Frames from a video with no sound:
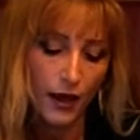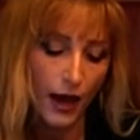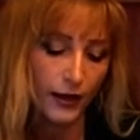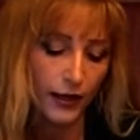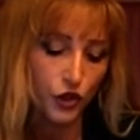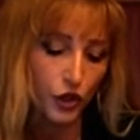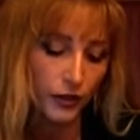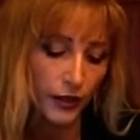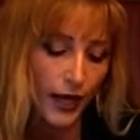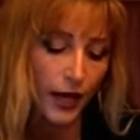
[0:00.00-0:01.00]
alle
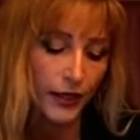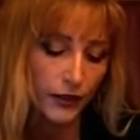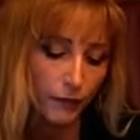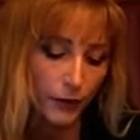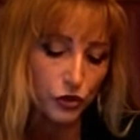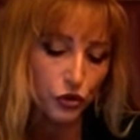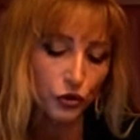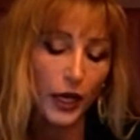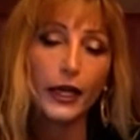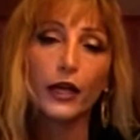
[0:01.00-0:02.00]
centinaia di
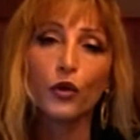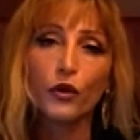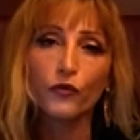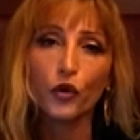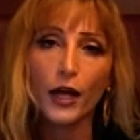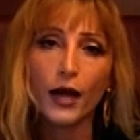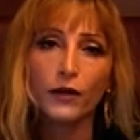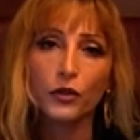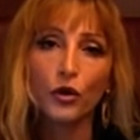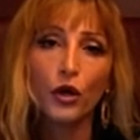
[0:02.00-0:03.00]
persone che lo
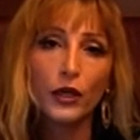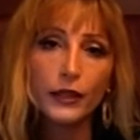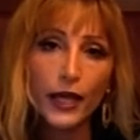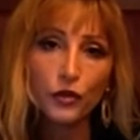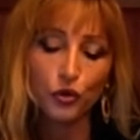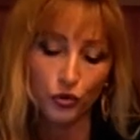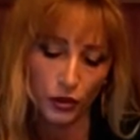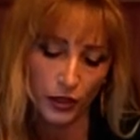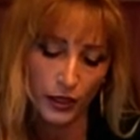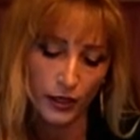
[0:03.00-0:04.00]
invocavano da
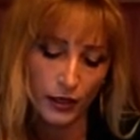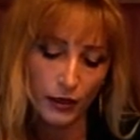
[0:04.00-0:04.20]
giorni